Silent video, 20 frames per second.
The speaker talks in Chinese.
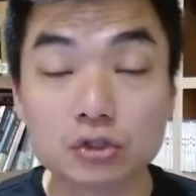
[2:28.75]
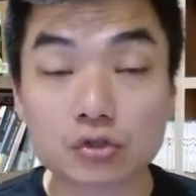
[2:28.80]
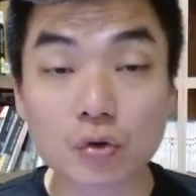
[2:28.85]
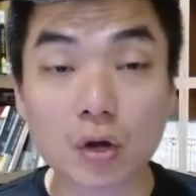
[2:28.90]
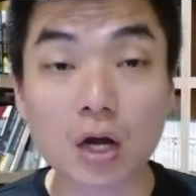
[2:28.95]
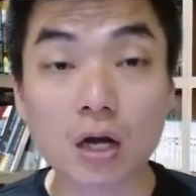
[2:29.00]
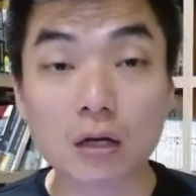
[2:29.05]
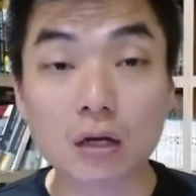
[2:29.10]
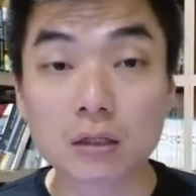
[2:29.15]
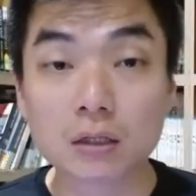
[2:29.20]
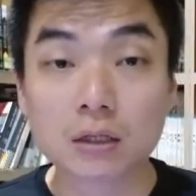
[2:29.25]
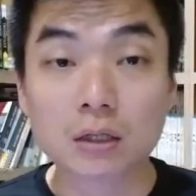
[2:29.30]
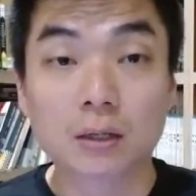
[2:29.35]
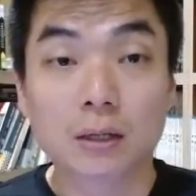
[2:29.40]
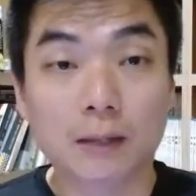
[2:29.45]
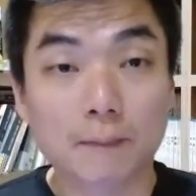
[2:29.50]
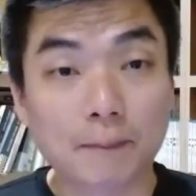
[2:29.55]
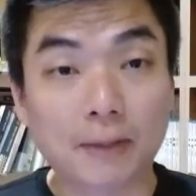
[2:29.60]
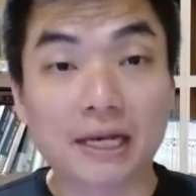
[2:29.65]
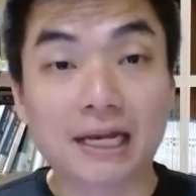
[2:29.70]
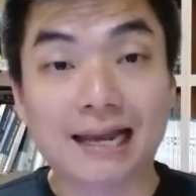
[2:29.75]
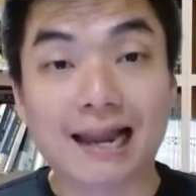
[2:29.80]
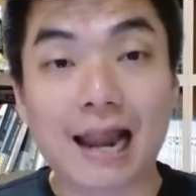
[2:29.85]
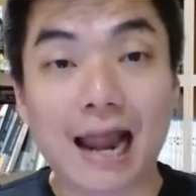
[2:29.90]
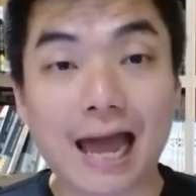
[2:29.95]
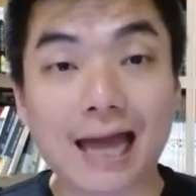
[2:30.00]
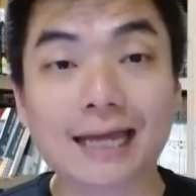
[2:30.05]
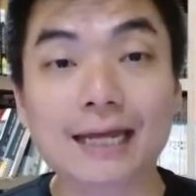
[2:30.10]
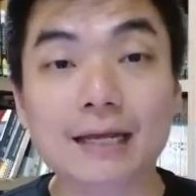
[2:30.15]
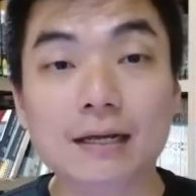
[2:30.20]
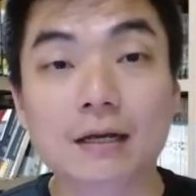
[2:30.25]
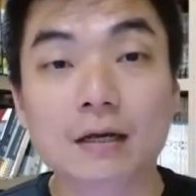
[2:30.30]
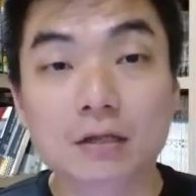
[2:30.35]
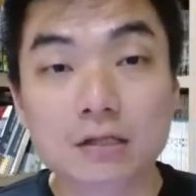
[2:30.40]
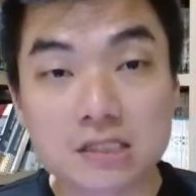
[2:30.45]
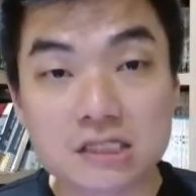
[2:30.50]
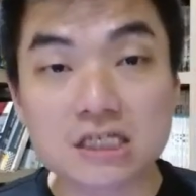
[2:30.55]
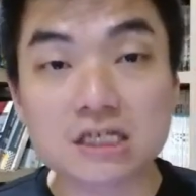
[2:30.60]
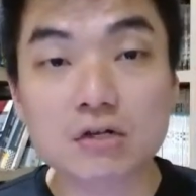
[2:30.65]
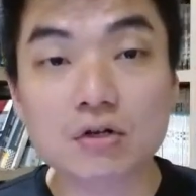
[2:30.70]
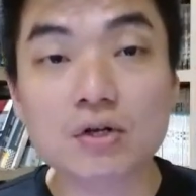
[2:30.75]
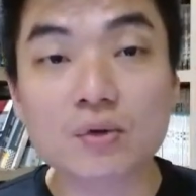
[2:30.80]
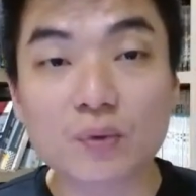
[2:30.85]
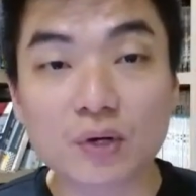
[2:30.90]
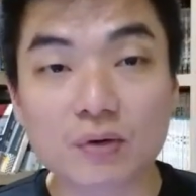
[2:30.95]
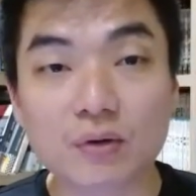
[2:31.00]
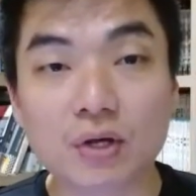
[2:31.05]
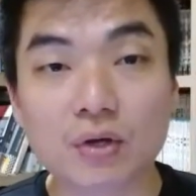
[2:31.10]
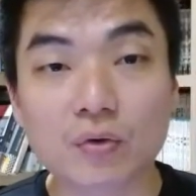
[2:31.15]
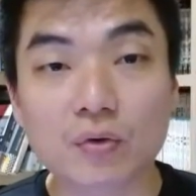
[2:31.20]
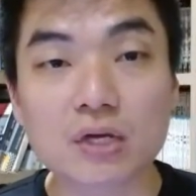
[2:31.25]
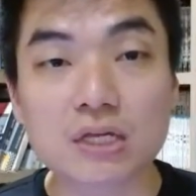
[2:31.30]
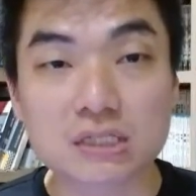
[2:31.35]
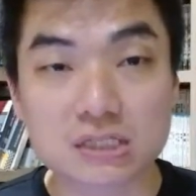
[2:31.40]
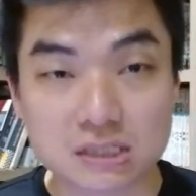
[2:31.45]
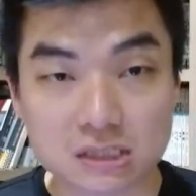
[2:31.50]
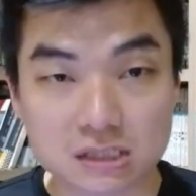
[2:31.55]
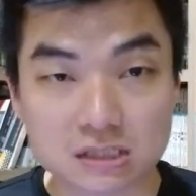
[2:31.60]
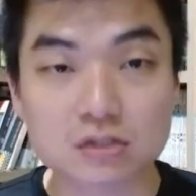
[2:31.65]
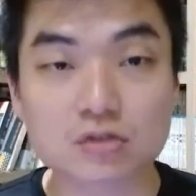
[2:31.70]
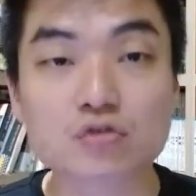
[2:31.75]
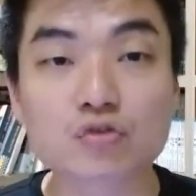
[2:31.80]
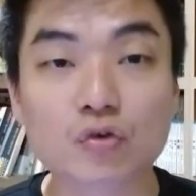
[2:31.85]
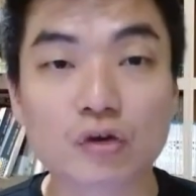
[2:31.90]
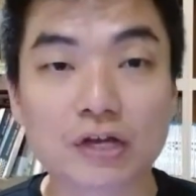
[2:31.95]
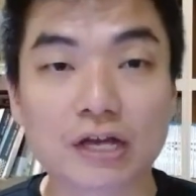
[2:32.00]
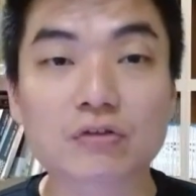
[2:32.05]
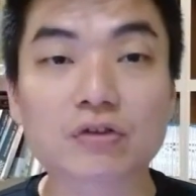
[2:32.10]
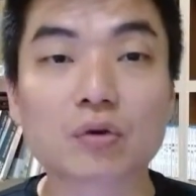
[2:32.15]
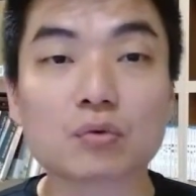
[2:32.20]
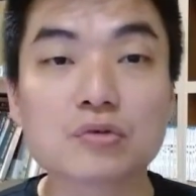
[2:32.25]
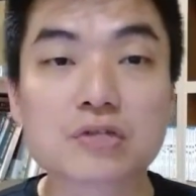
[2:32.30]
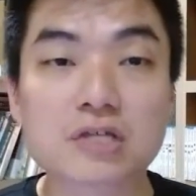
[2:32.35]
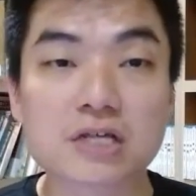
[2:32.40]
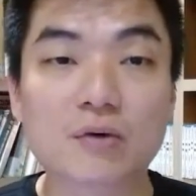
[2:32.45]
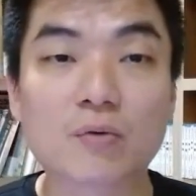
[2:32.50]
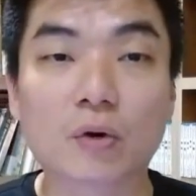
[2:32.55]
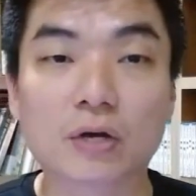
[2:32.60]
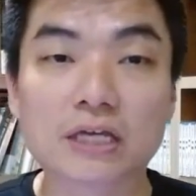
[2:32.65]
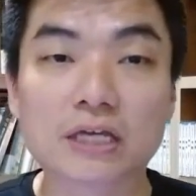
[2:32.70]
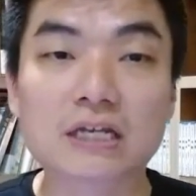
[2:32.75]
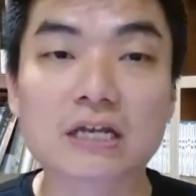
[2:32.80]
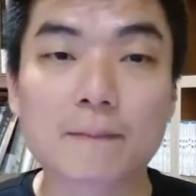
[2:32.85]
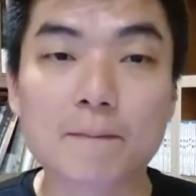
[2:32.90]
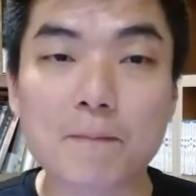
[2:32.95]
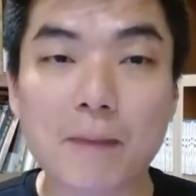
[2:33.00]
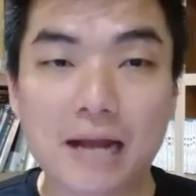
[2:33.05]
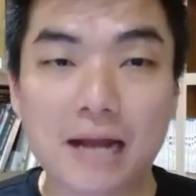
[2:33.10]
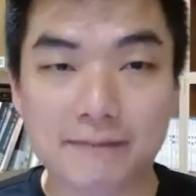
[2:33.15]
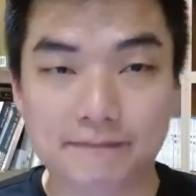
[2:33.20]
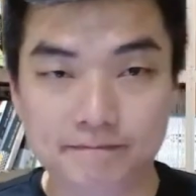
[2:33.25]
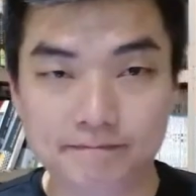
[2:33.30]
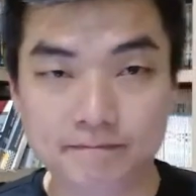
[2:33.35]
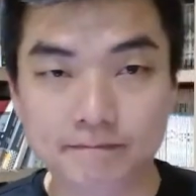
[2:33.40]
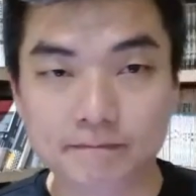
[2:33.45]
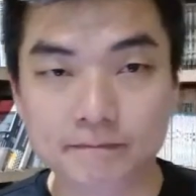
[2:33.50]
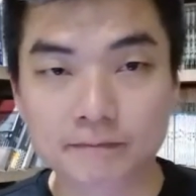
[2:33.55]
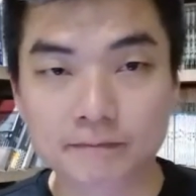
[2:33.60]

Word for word: 说本来纪律委员会只是说要冻结我一年半，